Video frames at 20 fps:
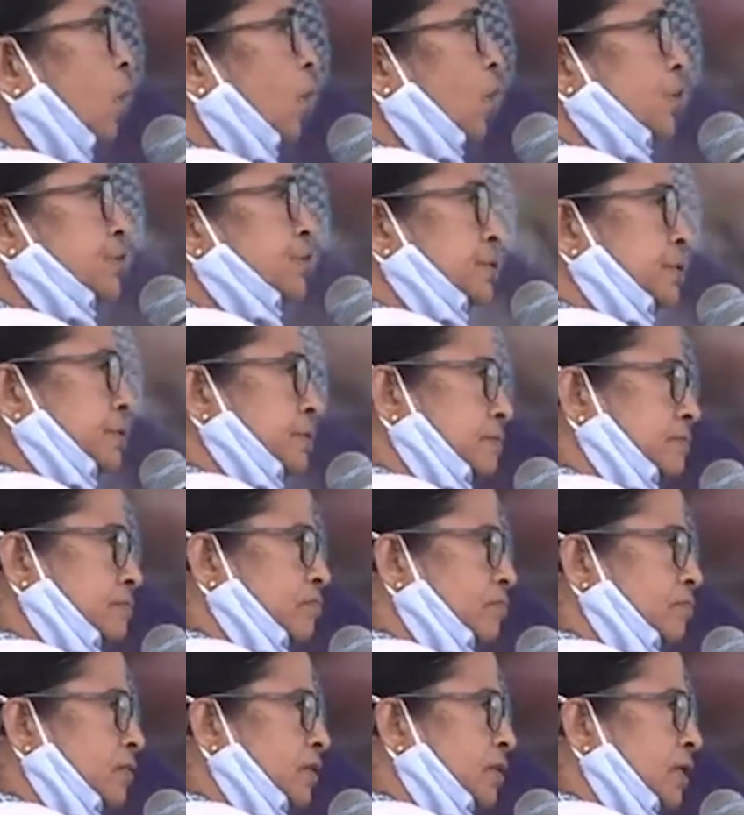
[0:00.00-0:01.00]
করেছি
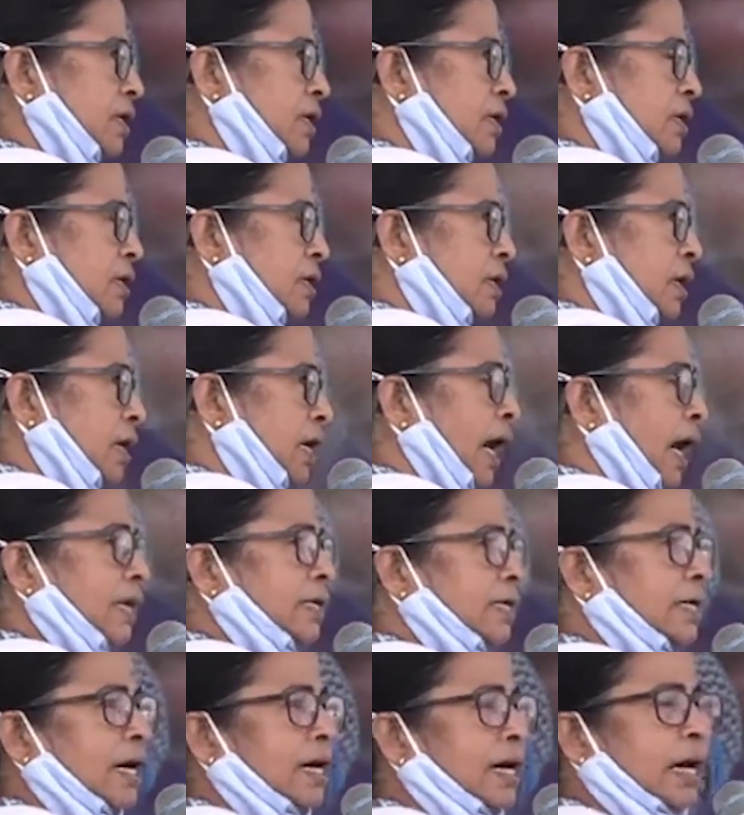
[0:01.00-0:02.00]

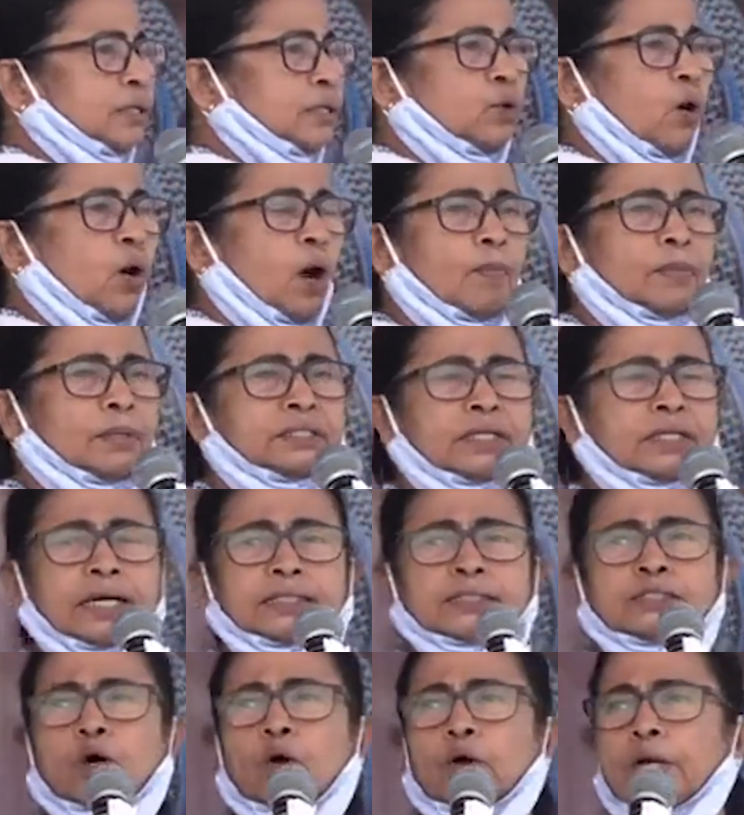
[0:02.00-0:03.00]
কালনা কাটোয়া আমাদের
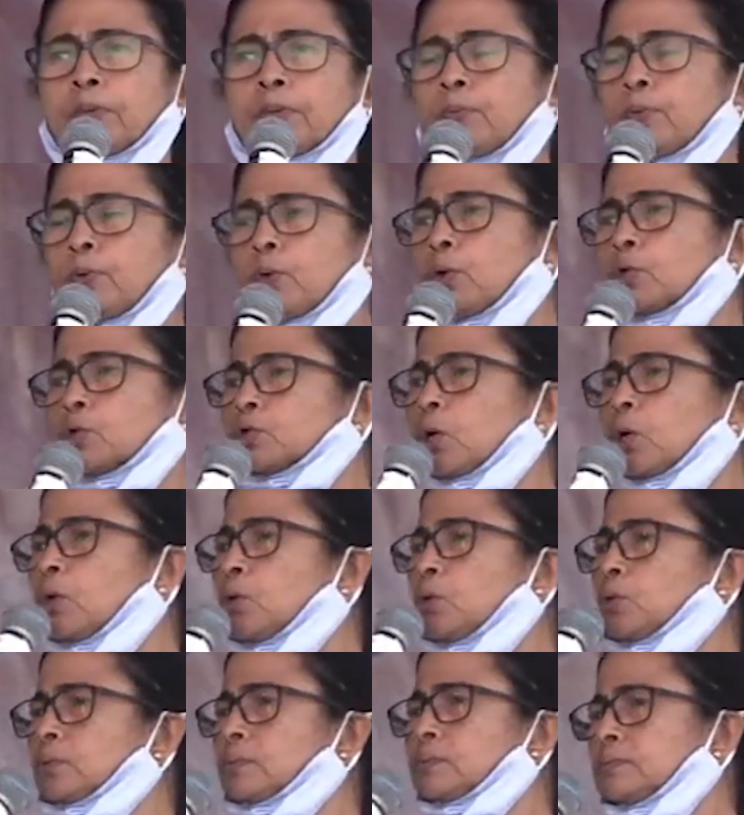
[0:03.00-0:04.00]
কাছে অনেক পুরনো
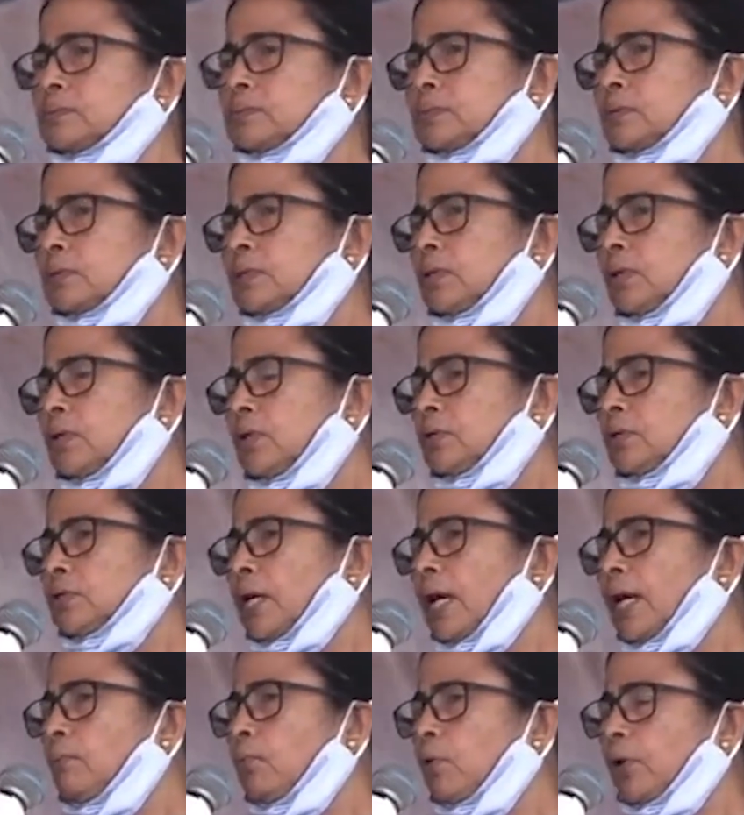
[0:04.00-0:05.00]
শহর
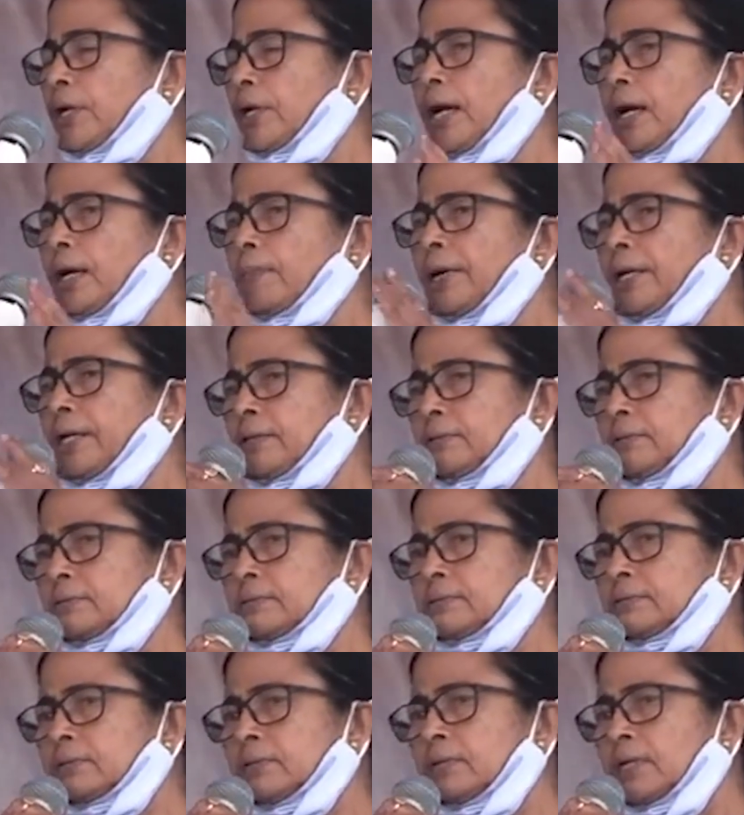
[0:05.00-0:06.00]
তাই মনে রাখবেন
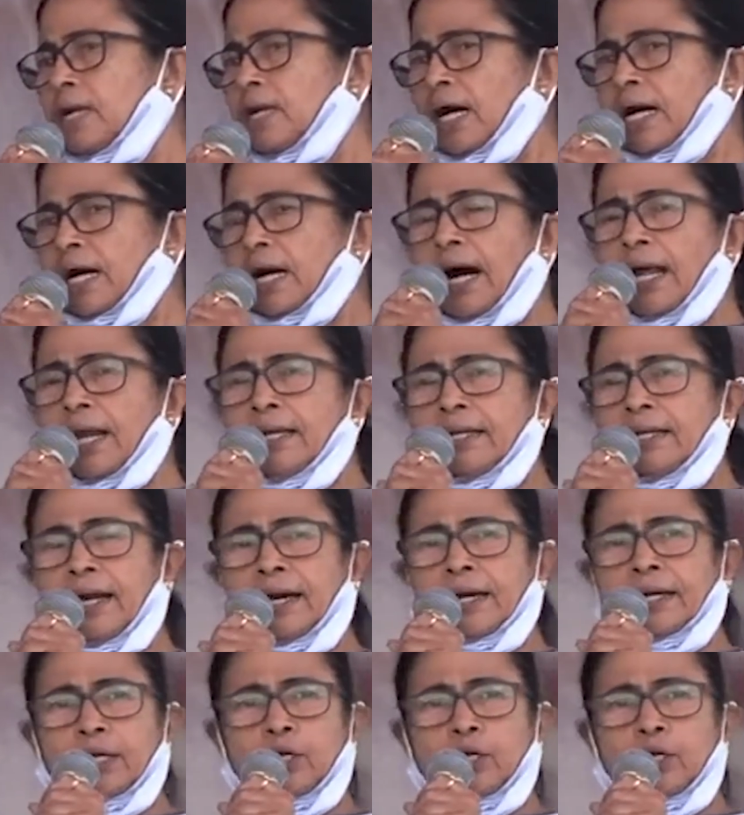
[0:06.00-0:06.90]
কালনাকে